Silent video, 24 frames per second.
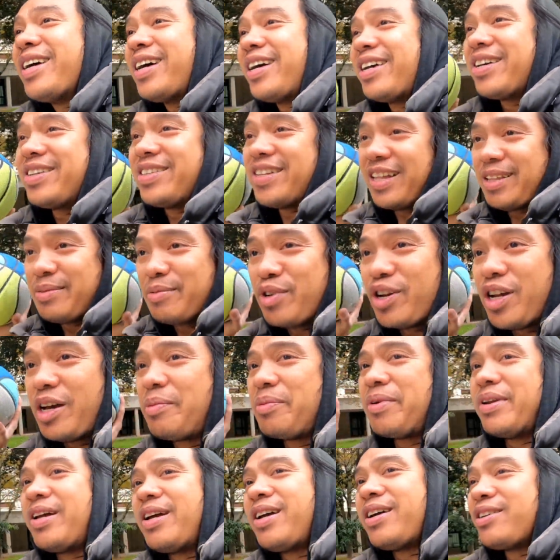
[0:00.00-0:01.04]
ayun, daan muna
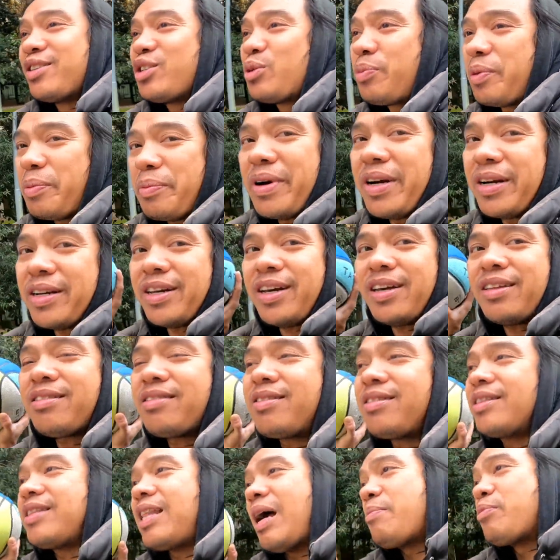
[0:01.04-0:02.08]
kami ng supermarket,
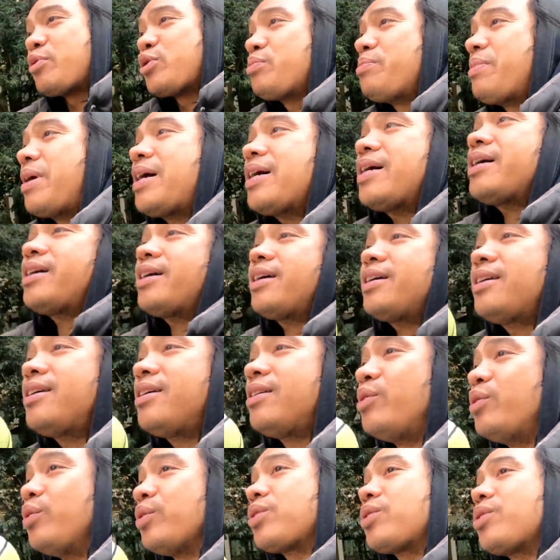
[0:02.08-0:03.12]
tapos bahay,
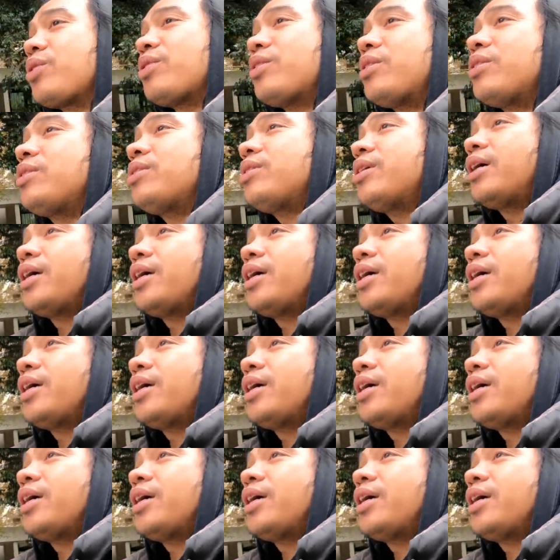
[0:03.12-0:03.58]
luto,